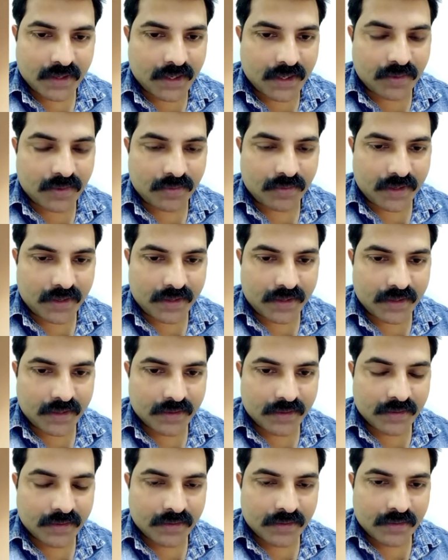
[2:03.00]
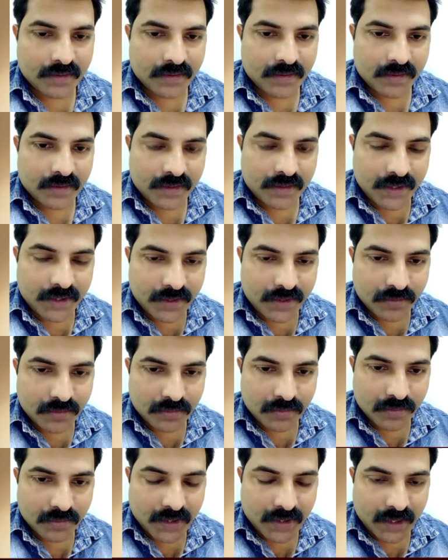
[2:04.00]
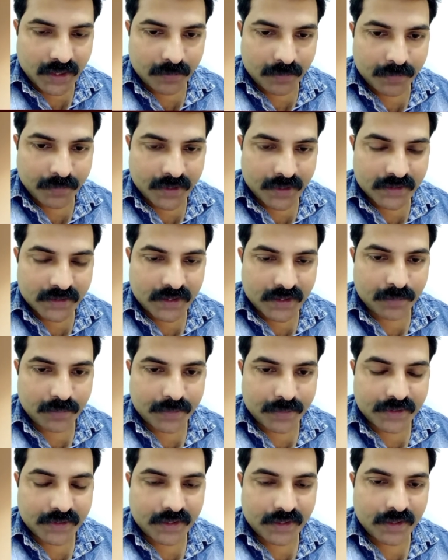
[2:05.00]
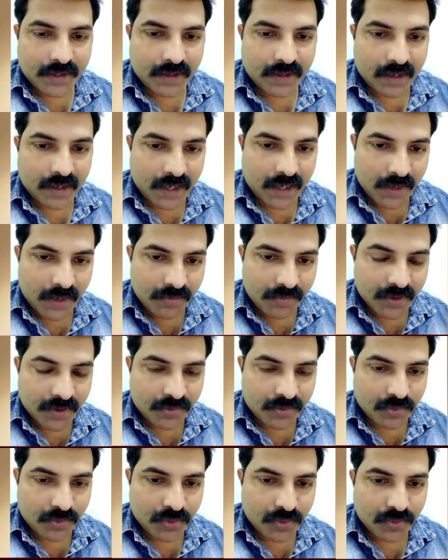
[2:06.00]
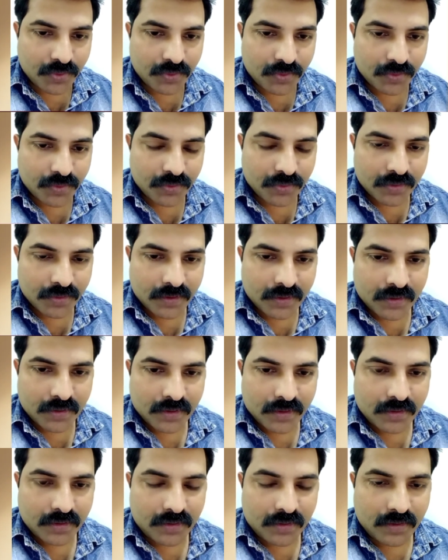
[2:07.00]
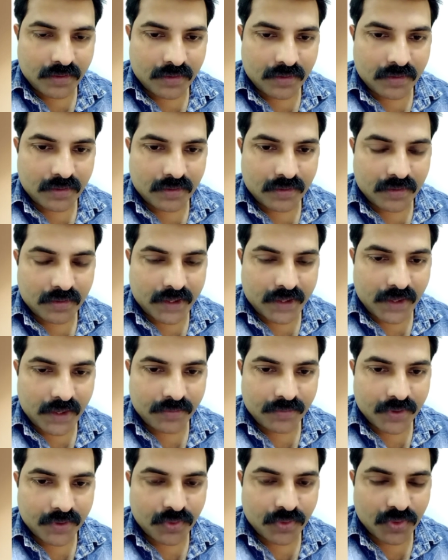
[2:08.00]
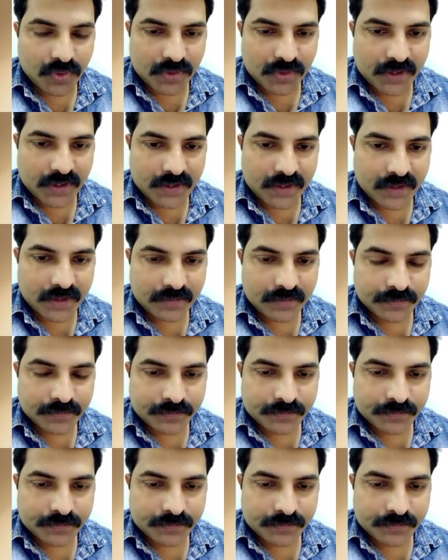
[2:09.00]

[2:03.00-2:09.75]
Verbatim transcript: ఆడవారికి ఇటు కడప తిరుపతి రైల్వే కోడు రైల్వే కోడ్ ఉంది కదా